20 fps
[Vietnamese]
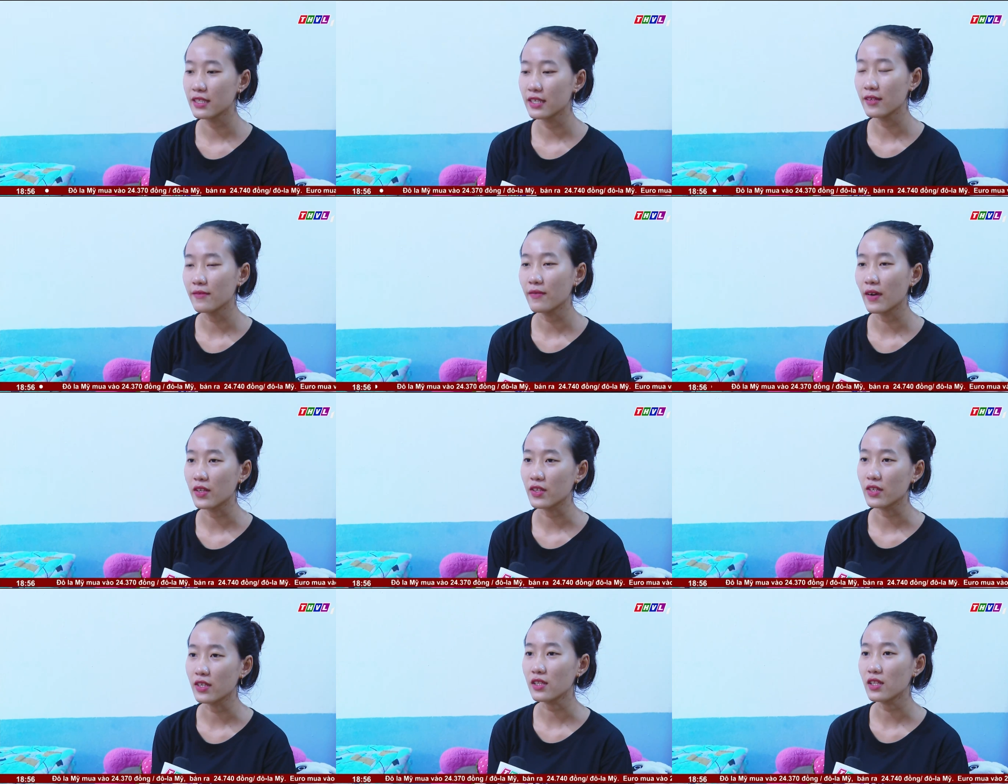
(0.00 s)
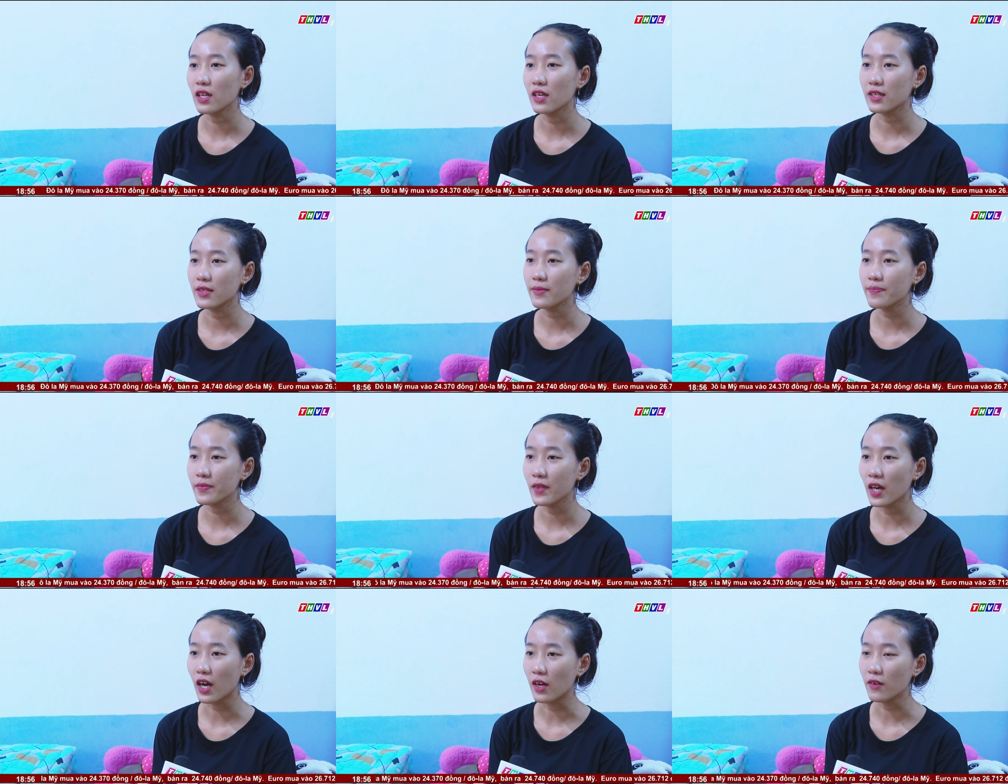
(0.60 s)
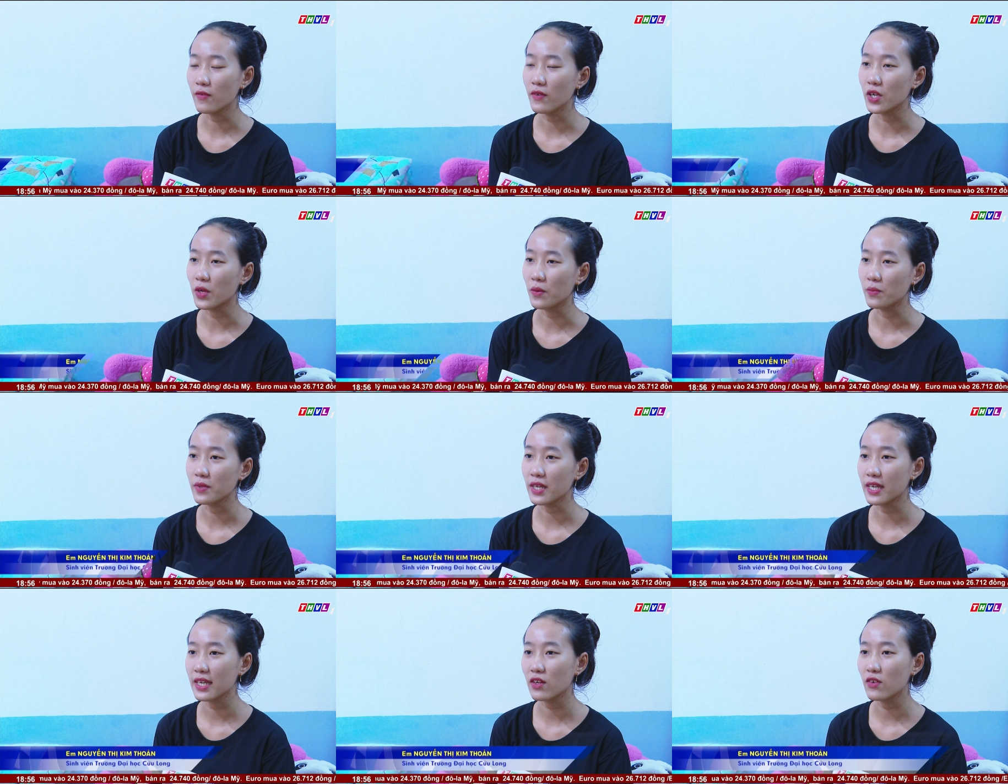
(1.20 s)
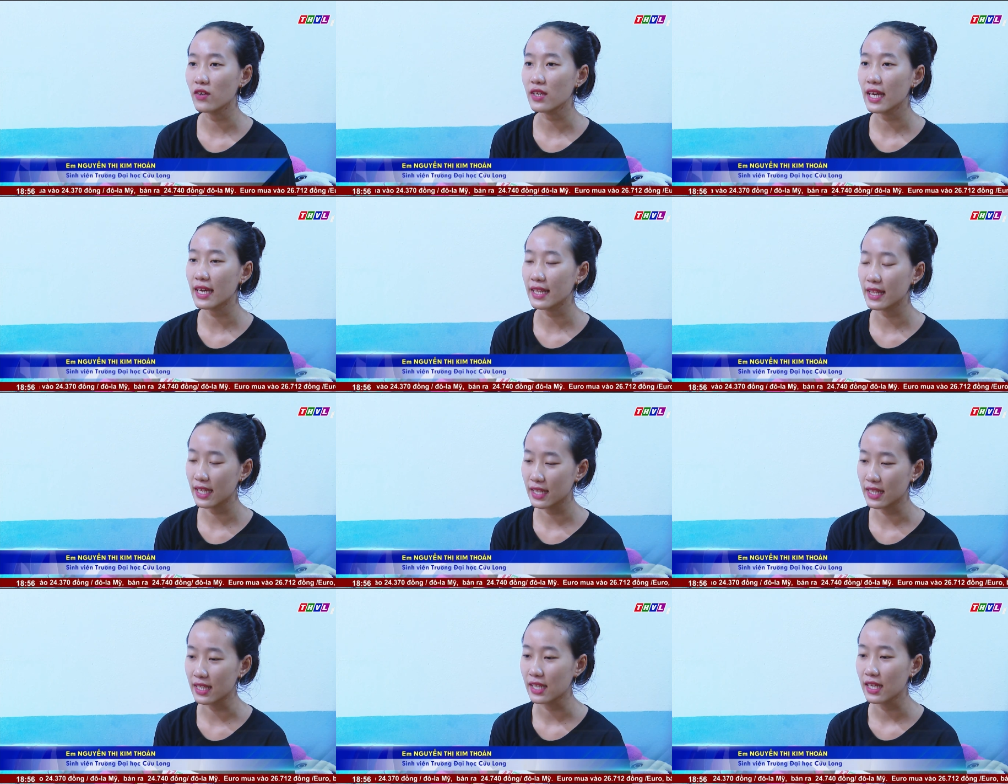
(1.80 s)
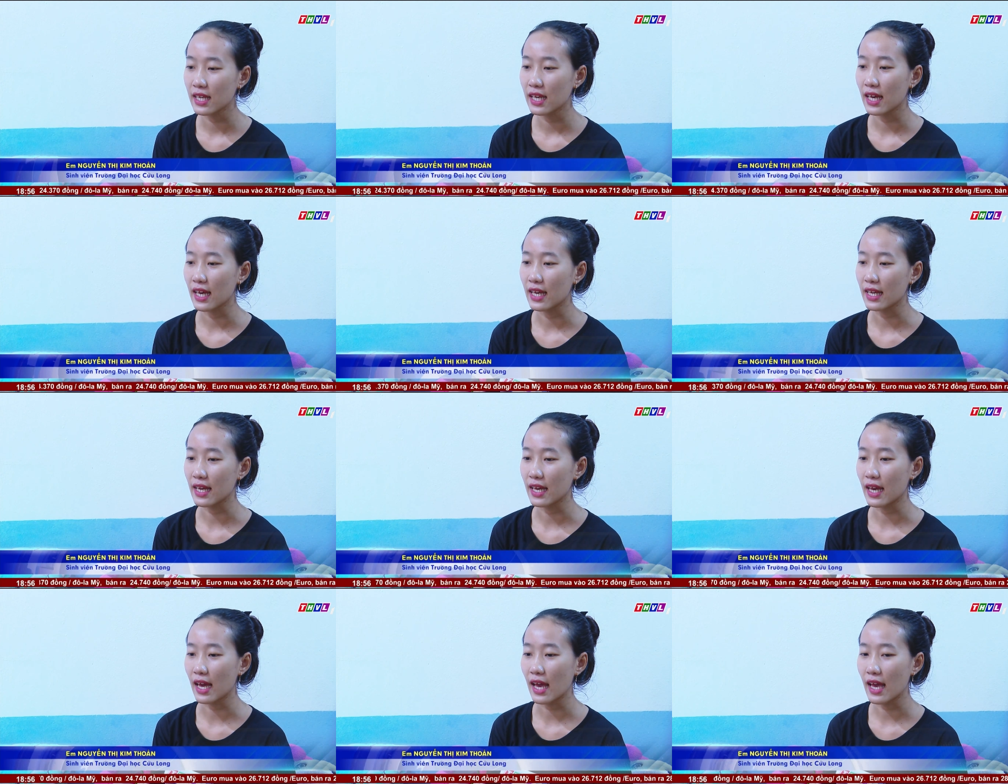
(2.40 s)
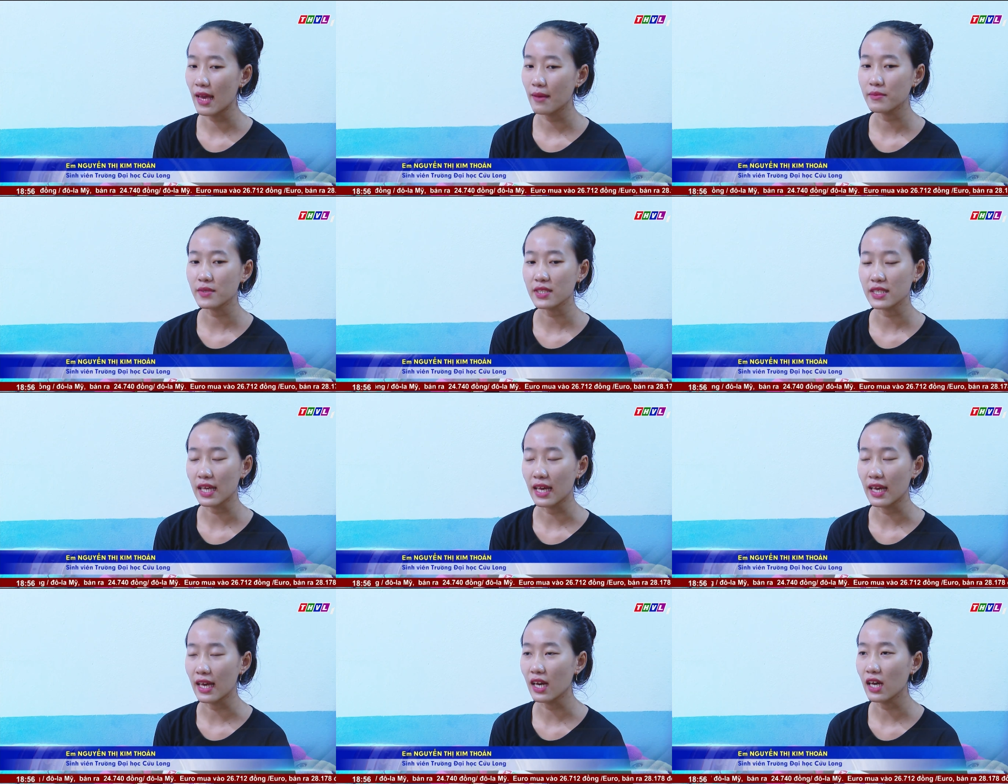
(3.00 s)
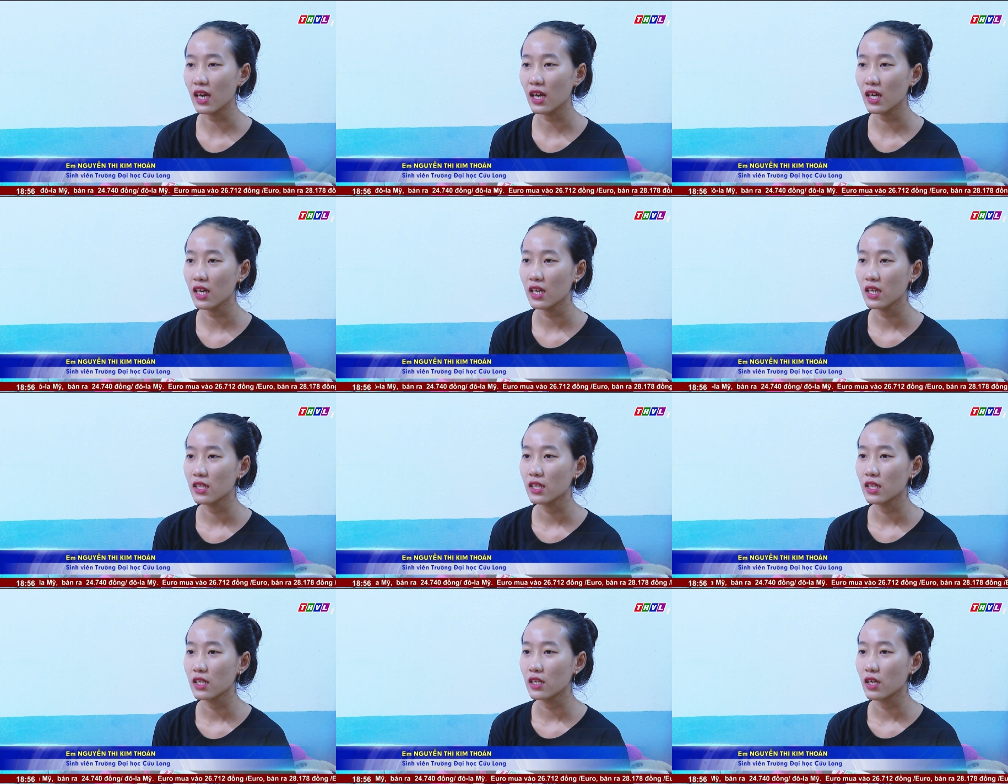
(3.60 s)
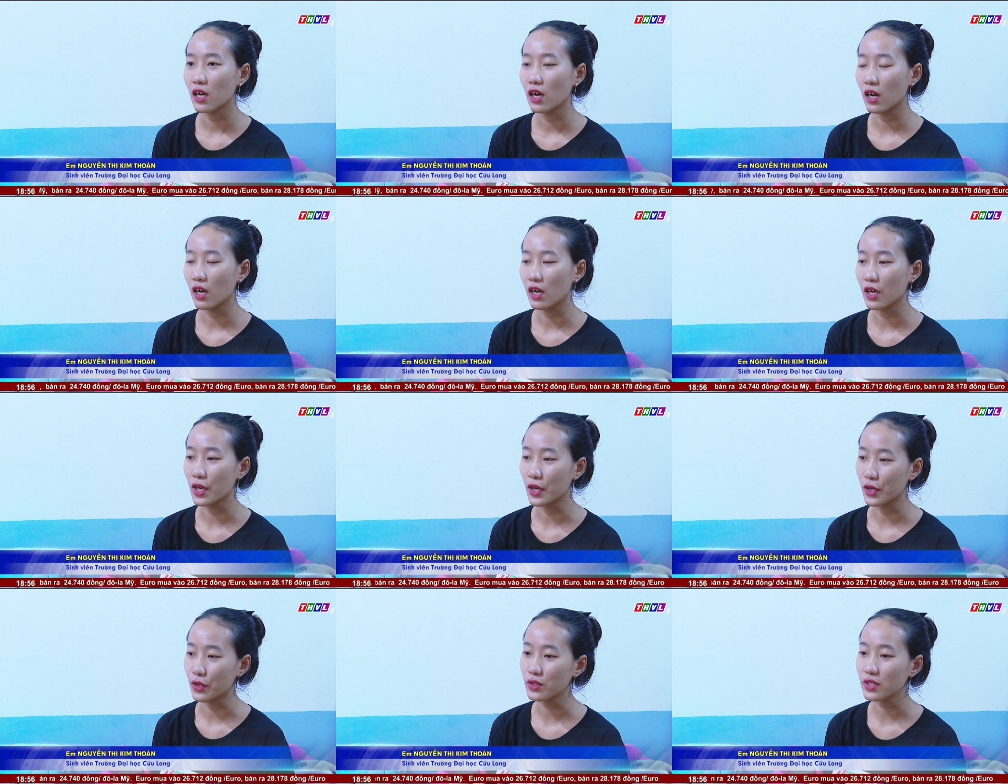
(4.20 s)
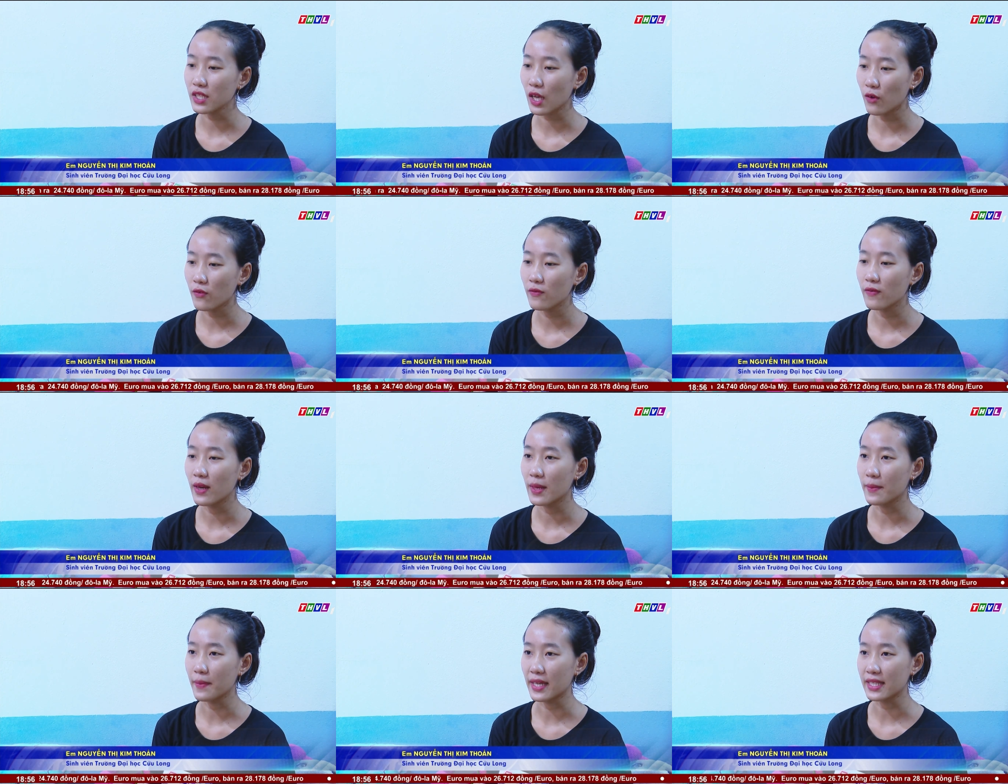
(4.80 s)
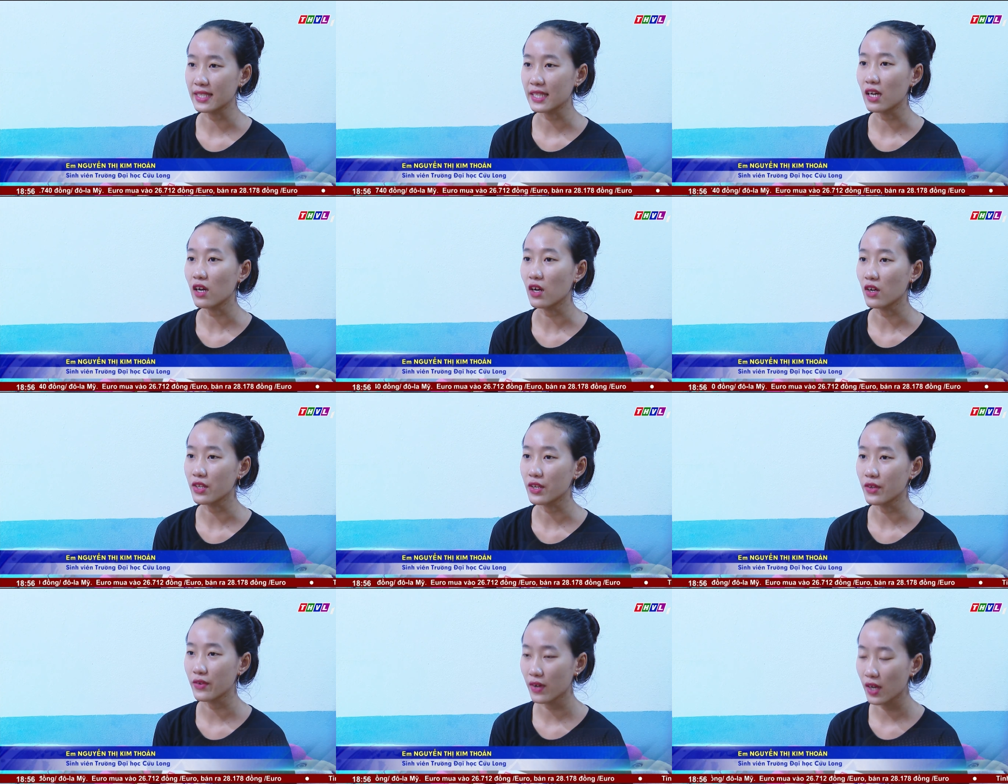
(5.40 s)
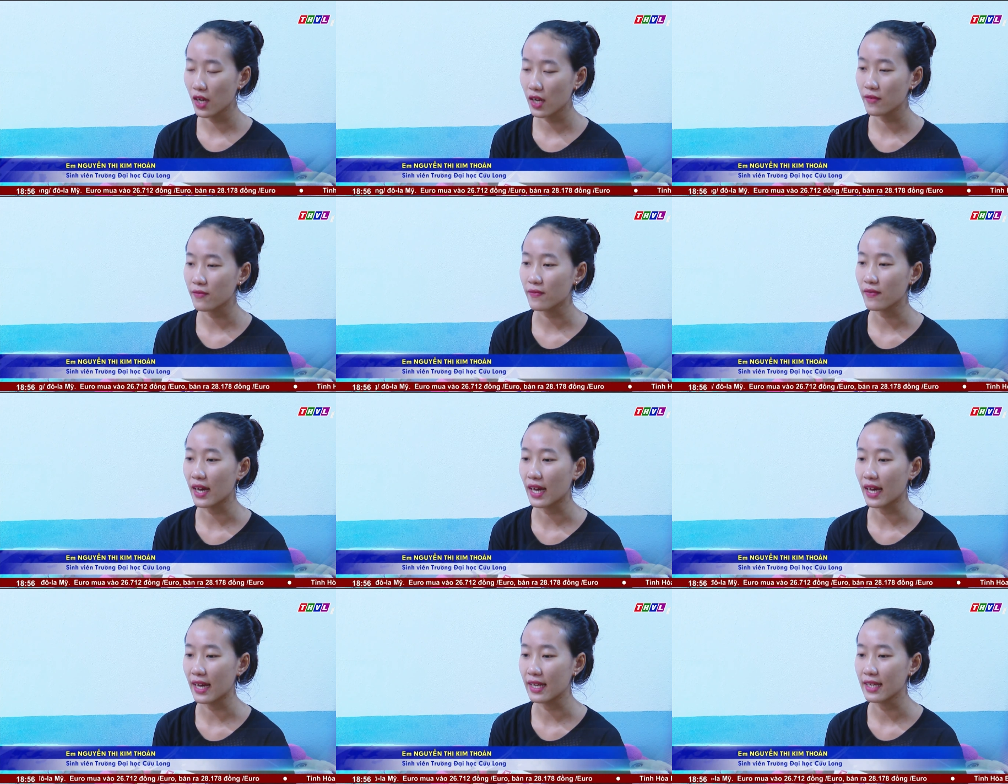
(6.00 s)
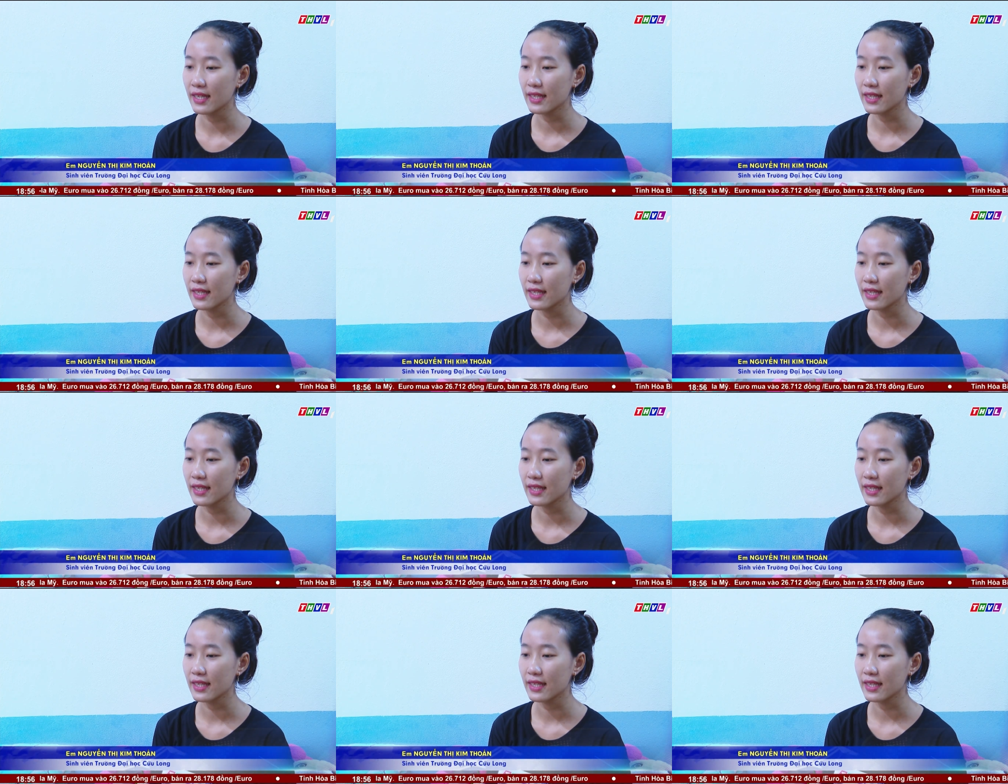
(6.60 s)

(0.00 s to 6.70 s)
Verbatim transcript: Dựa vào những lời giúp đỡ và động viên của gia đình thì em sẽ uh, hiểu sâu về mạng xã hội nhiều hơn và